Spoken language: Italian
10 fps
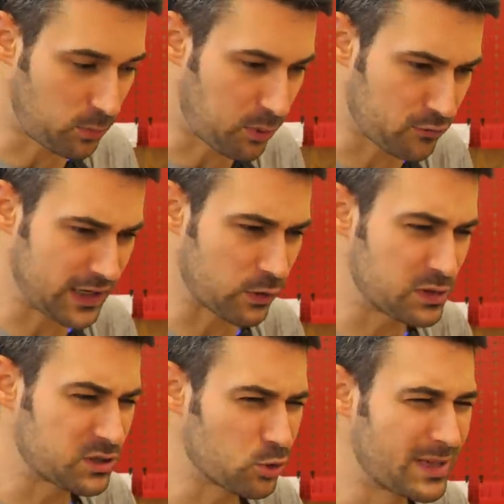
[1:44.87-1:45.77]
a provare
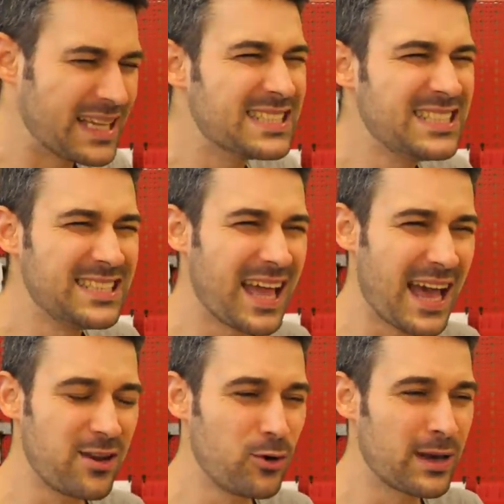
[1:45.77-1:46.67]
questo
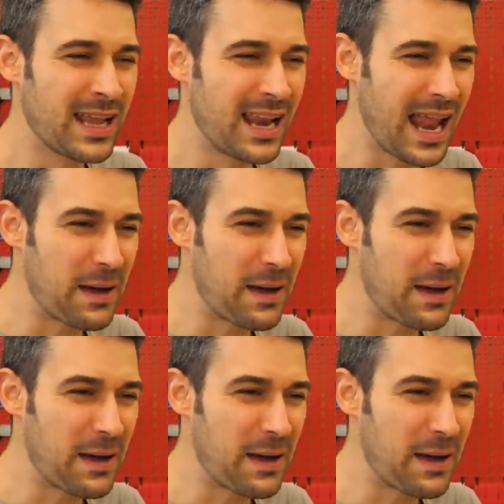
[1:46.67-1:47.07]
desiderio nel